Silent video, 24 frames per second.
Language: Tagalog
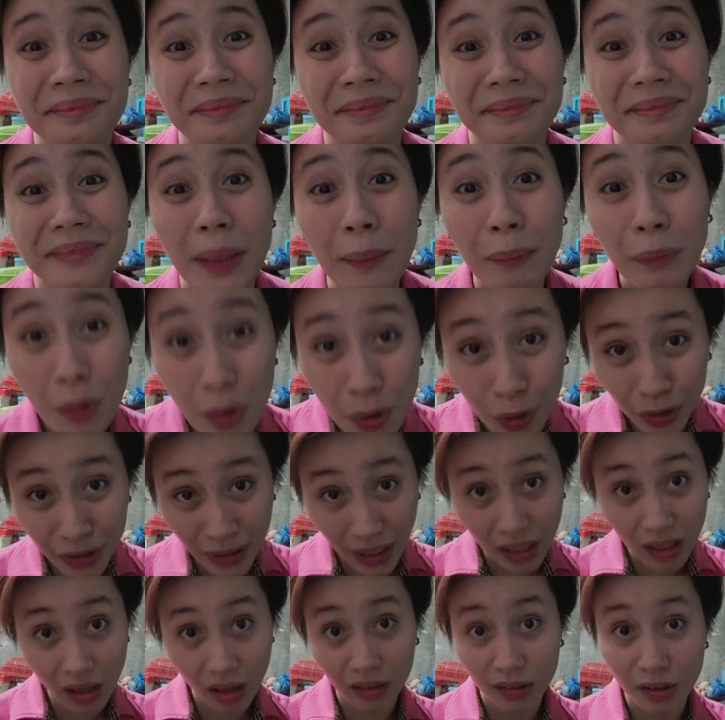napulot
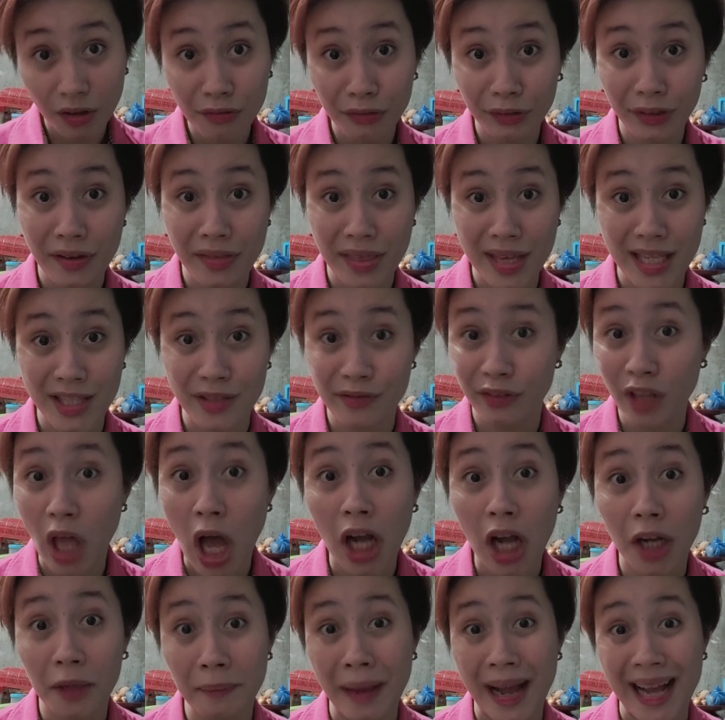kayo no, for this
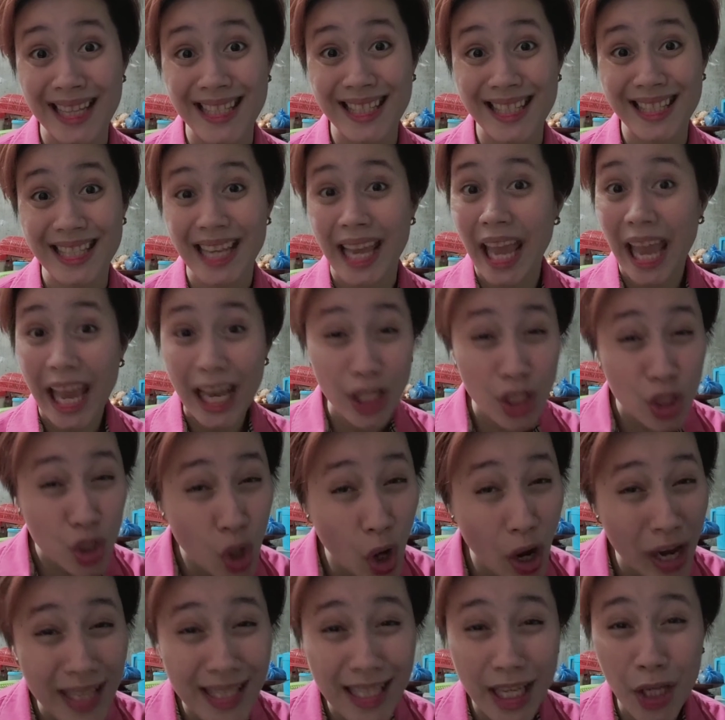vlogmas.
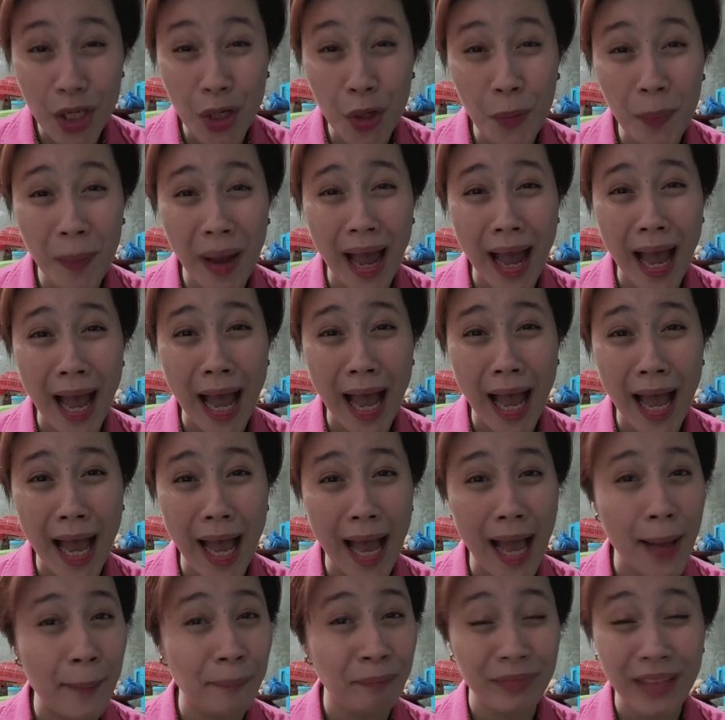Enjoy sa inyong mga
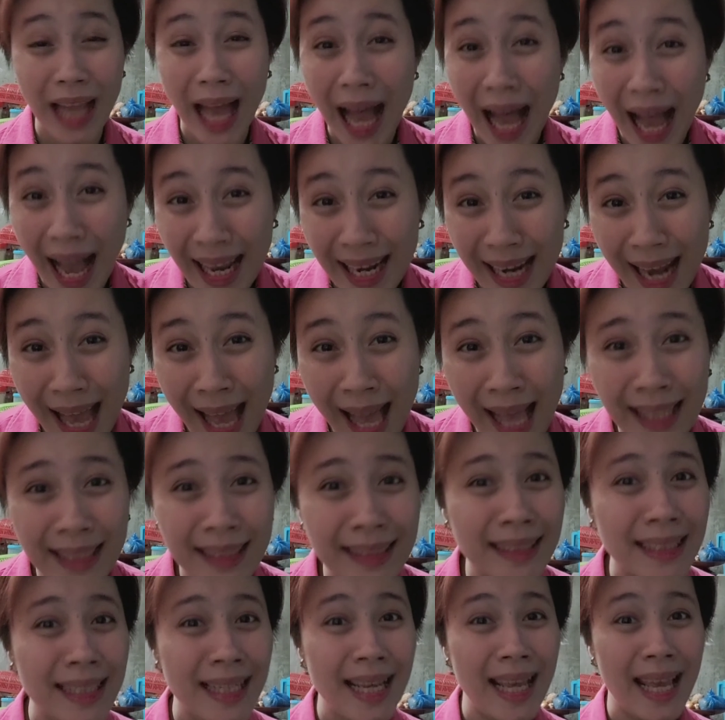tahanan.
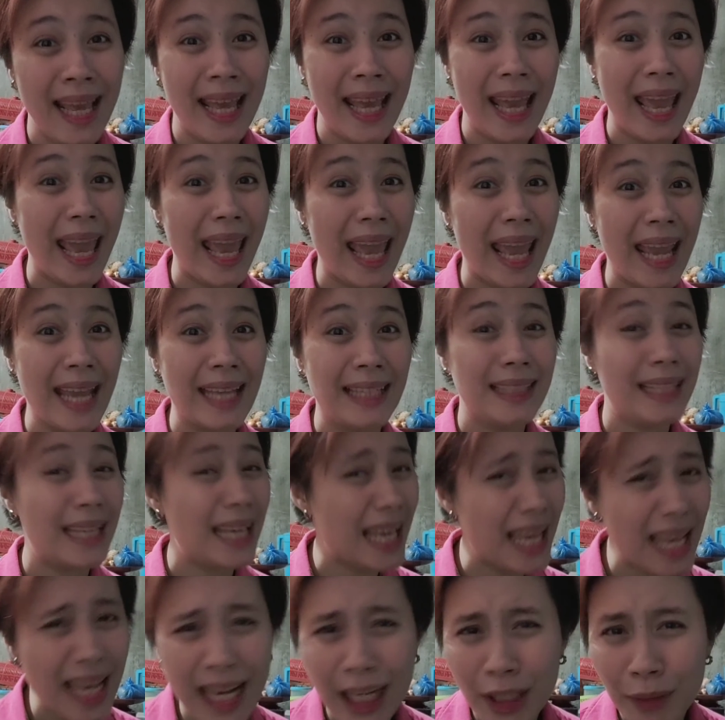And
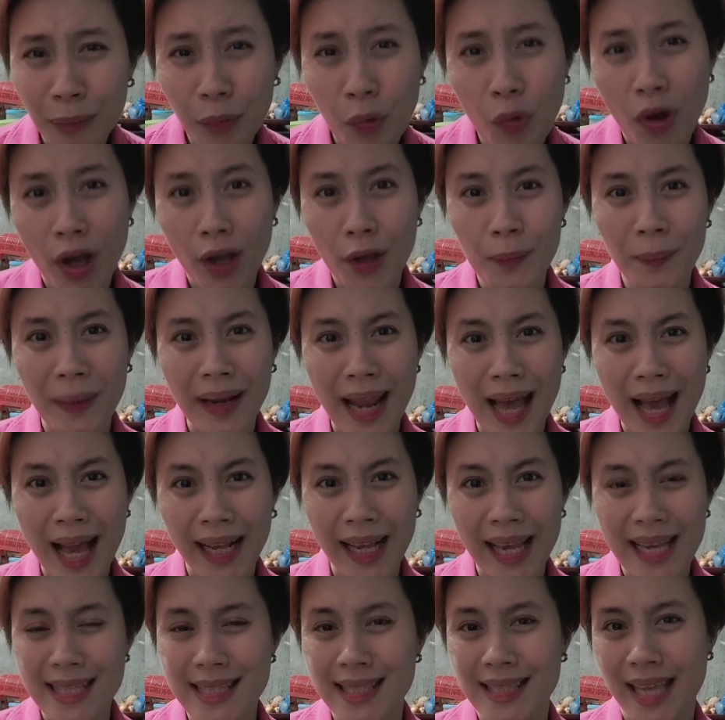ingat po kayo
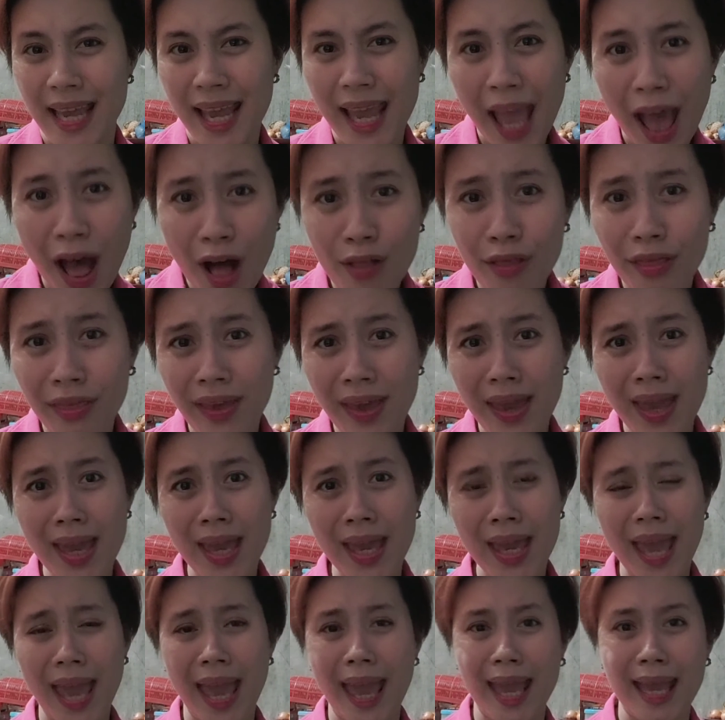palagi. Stay
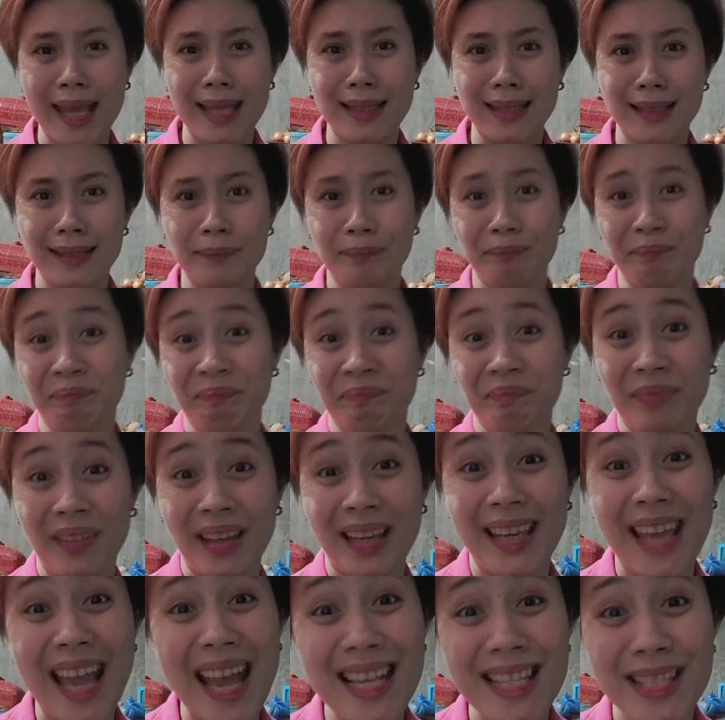healthy. And
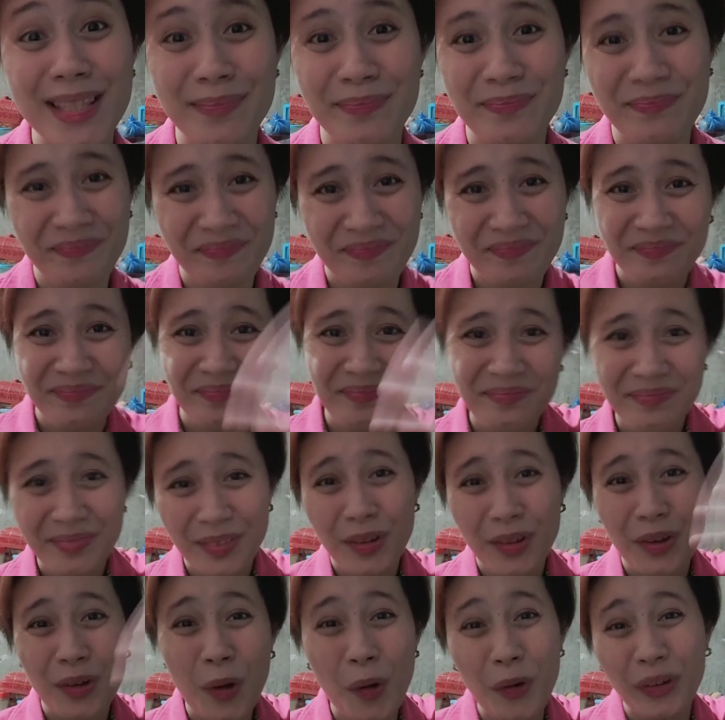yes,
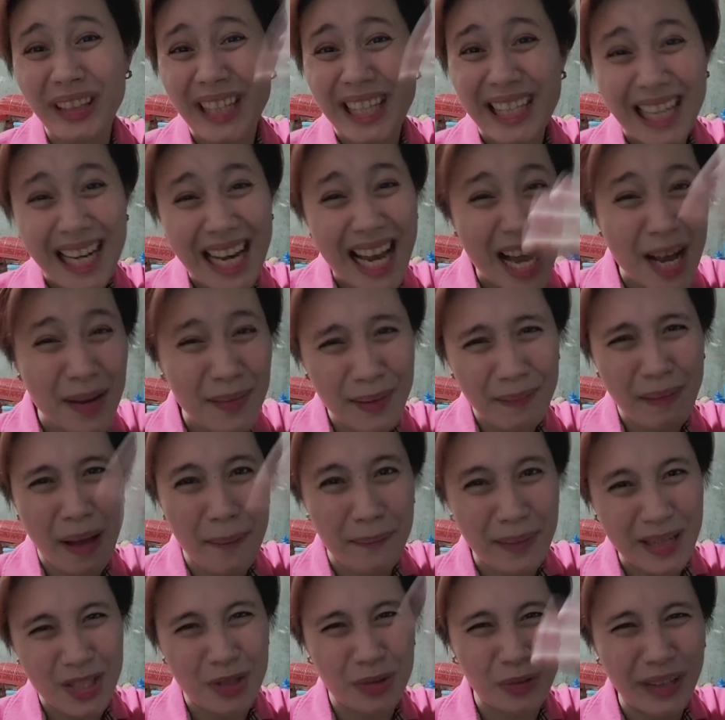konti na lang.
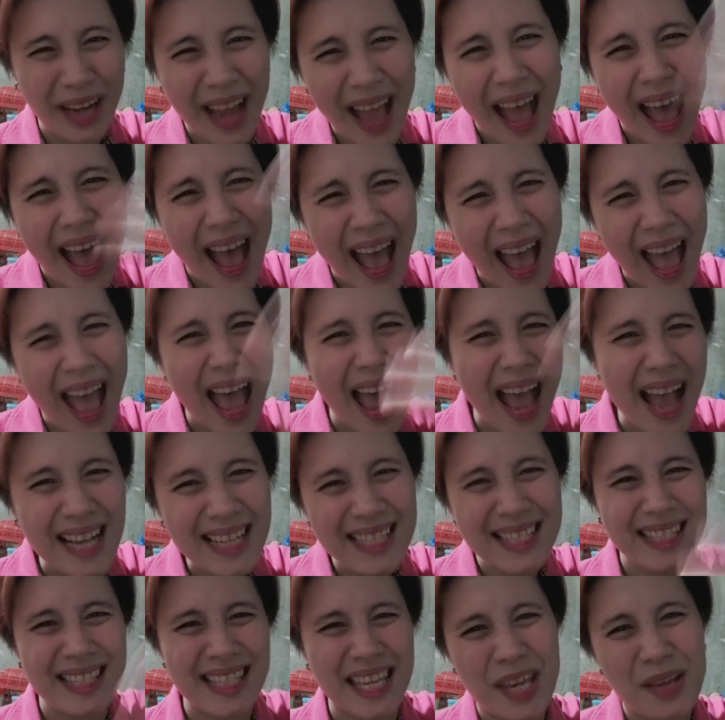Magpapasko na.
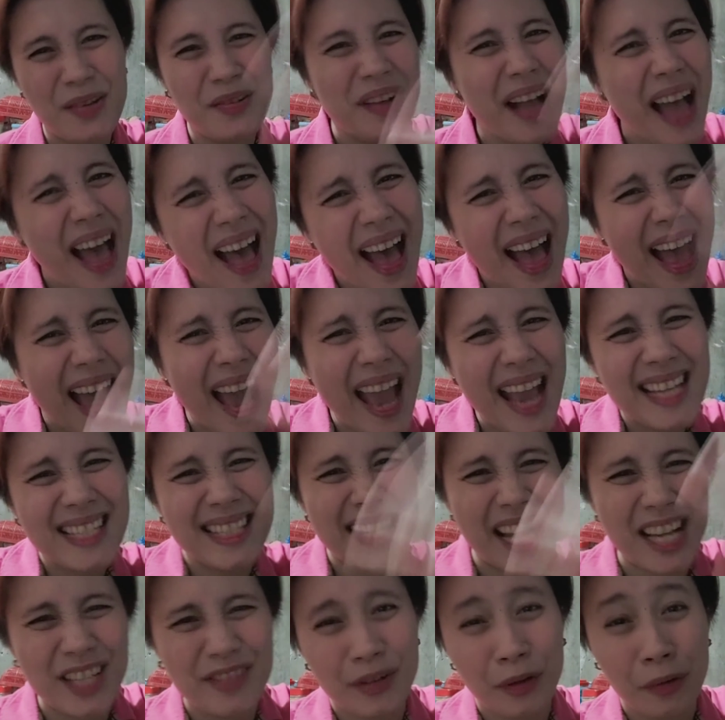See you guys.
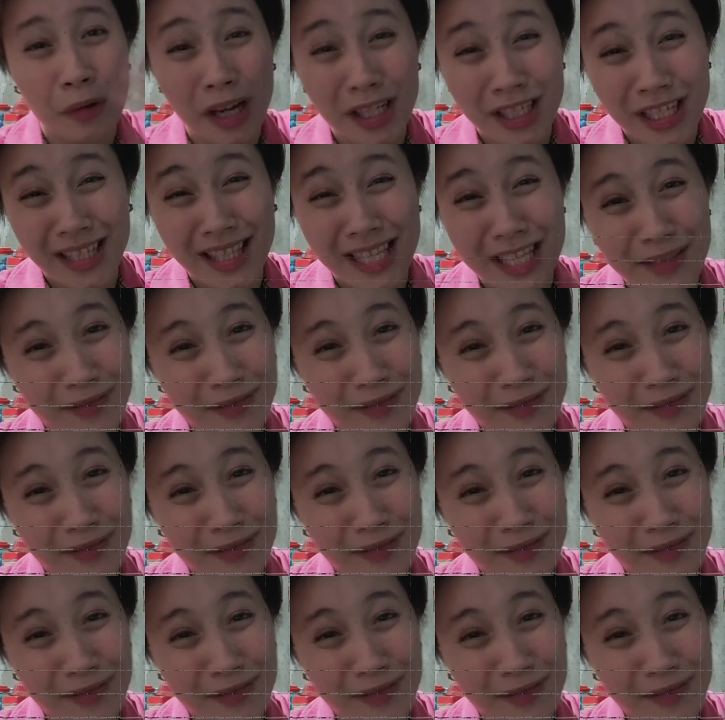Thanks for watching this